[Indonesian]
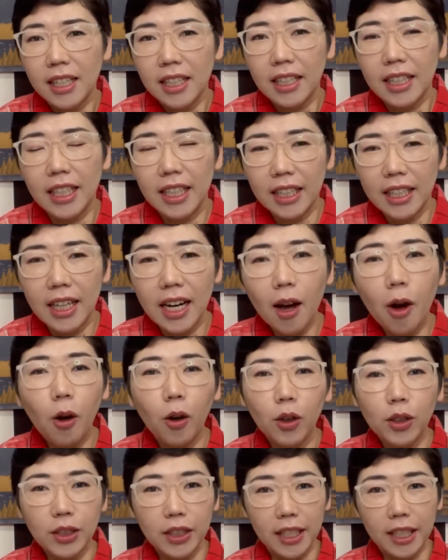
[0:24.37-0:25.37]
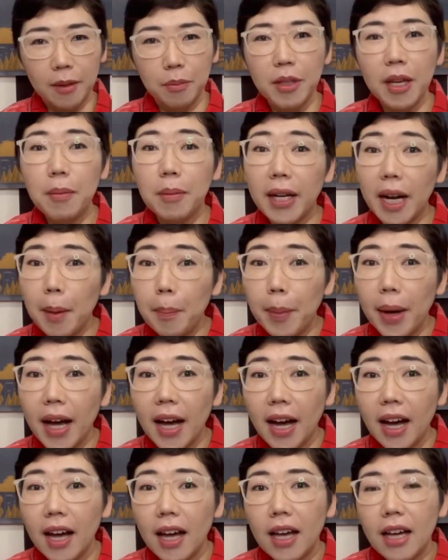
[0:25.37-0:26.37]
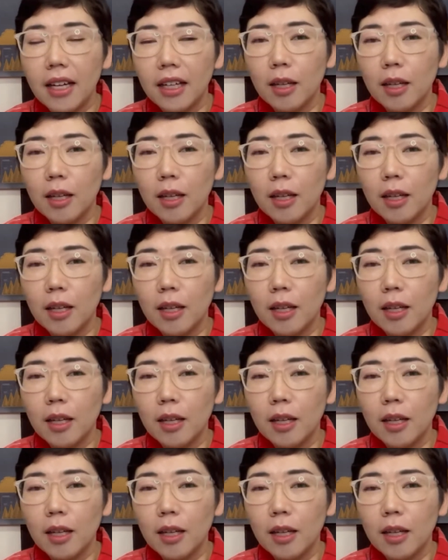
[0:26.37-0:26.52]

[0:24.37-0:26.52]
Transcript: kira-kira ongkos kirimnya berapa